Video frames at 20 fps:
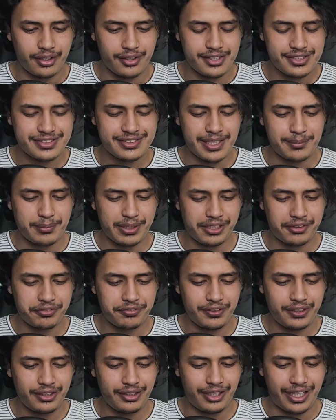استمر
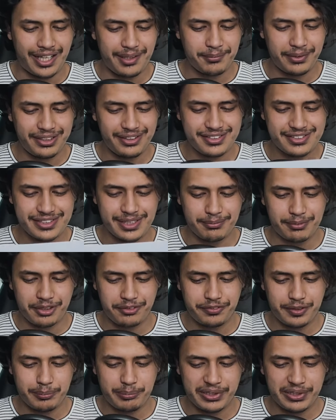في العمل استمر في